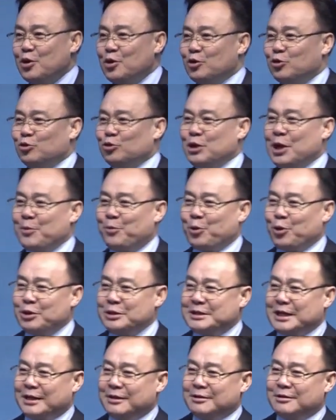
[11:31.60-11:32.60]
눈에
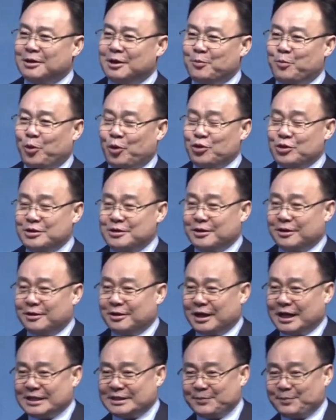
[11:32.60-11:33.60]
보이지 않는 걸 보는 여러
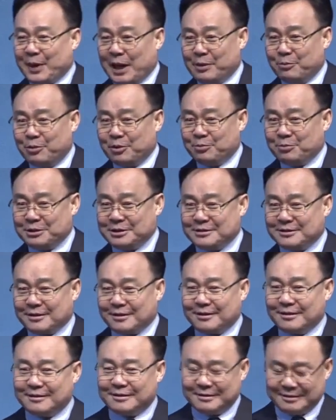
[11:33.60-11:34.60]
가지 방법이
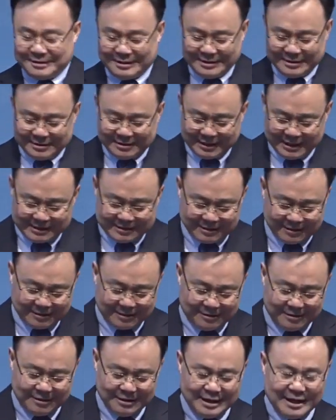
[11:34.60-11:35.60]
있어요.
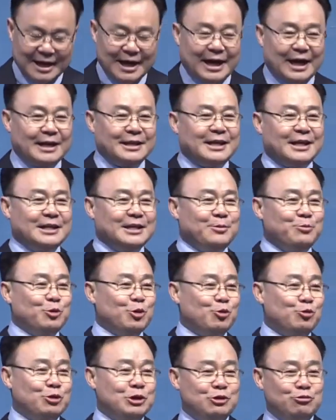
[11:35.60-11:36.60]
그래서 하나님도
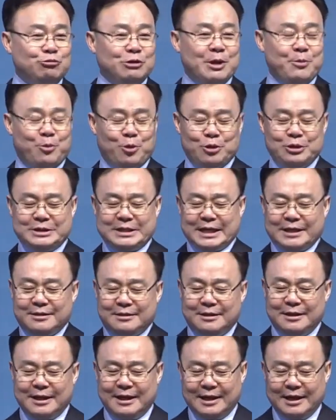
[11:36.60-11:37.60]
우리 눈에 보이지
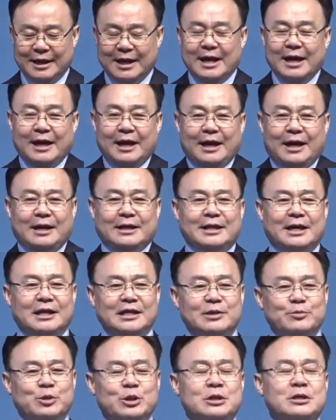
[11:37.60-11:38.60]
않는데
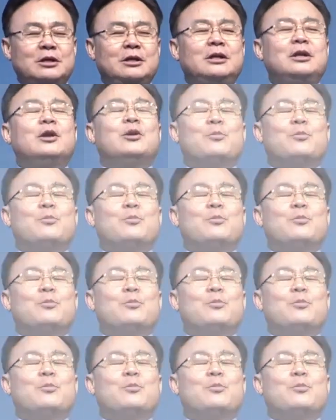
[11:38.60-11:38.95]
하나님을